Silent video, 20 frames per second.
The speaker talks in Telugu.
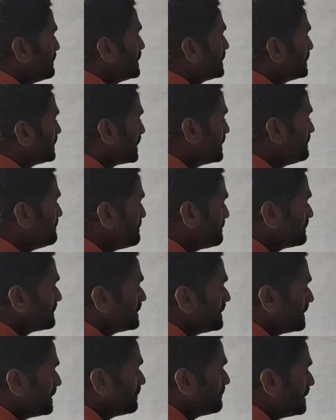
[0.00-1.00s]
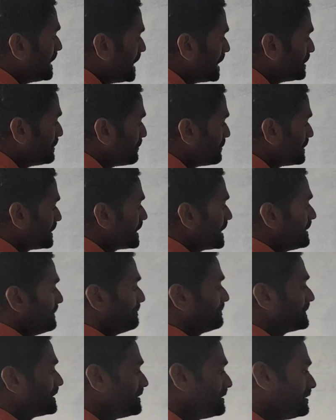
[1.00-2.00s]
మొత్తం ఇరవై ఐదు ఉంటాయి
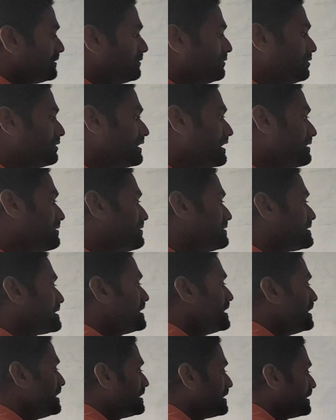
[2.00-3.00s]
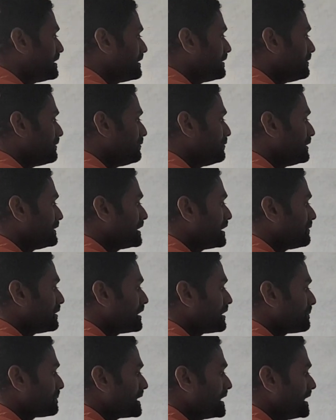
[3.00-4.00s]
ఒకటి నుంచి వంద
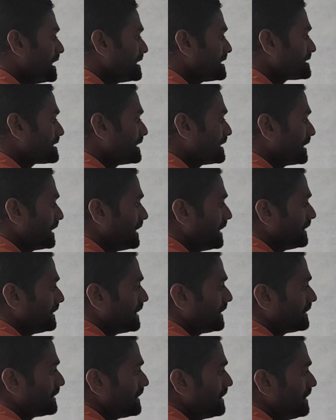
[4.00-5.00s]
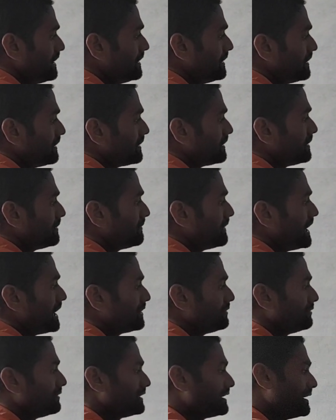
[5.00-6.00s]
వరకు ప్రధాన సంఖ్యలు అంటే ఇరవై
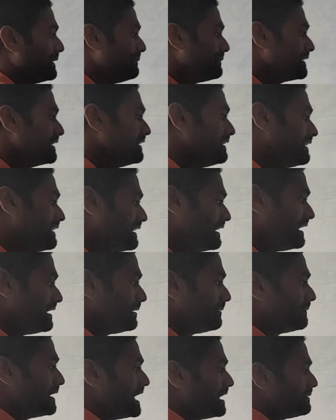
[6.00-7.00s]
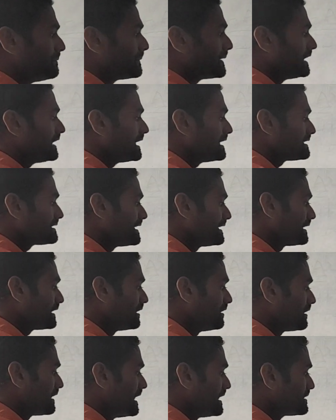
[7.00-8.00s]
ఐదు ఉంటాయి ఈ ఇరవై ఐదు ప్రధాన
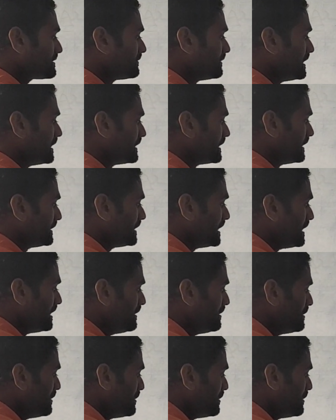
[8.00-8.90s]
సంఖ్యలో రాసుకున్నట్టయితే